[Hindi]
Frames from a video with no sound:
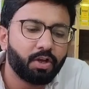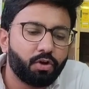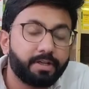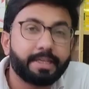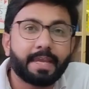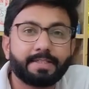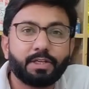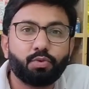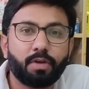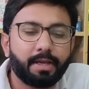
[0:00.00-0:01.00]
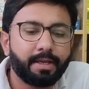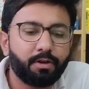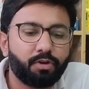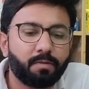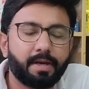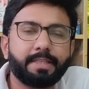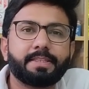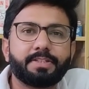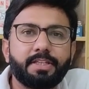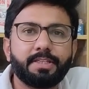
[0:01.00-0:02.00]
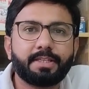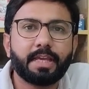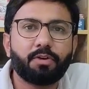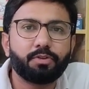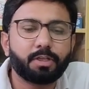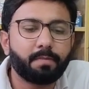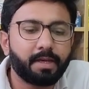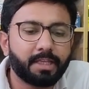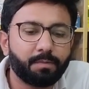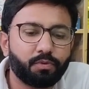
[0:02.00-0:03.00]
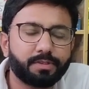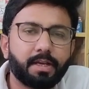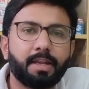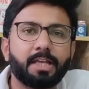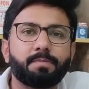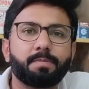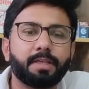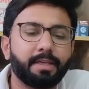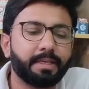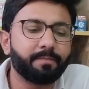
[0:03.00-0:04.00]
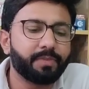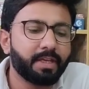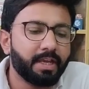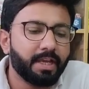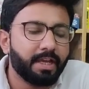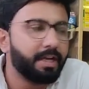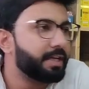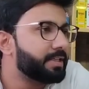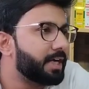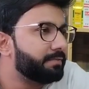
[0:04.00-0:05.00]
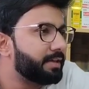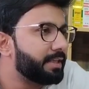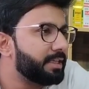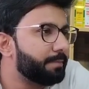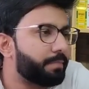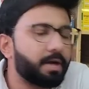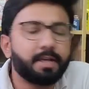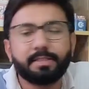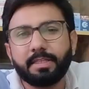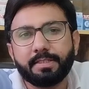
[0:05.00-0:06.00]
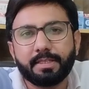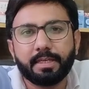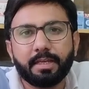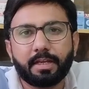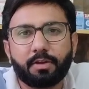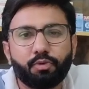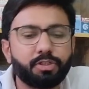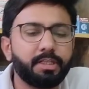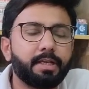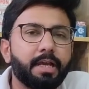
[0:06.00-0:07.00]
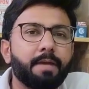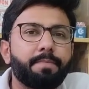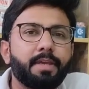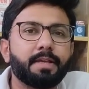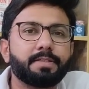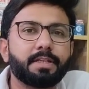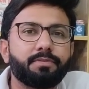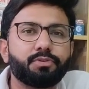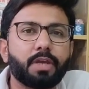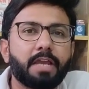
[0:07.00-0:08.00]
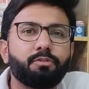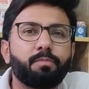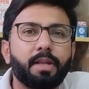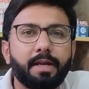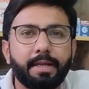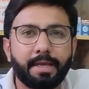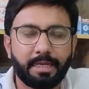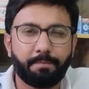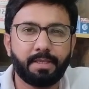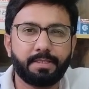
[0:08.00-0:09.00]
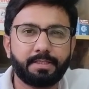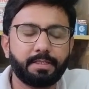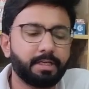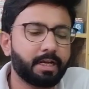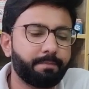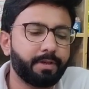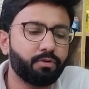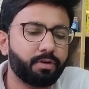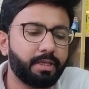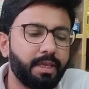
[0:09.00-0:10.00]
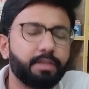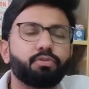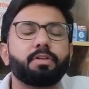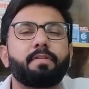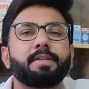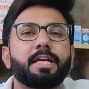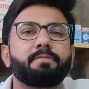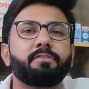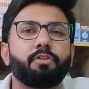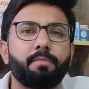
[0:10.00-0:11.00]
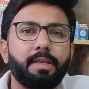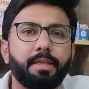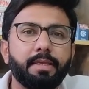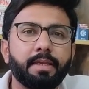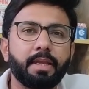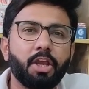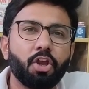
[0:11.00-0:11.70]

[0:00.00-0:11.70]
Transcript: और ये कैसे हुआ है और हमारी तशखीस क्या है और उसके बाद आपको इसका इलाज भी बताएंगे जानवर ने भी पाँच दिन से कुछ नहीं खाया पिया सिर्फ जो है वो ब्लड आ रहा है पेचिस की जगह पे और एक दो दफ़ा जानवर वॉमिटिंग की है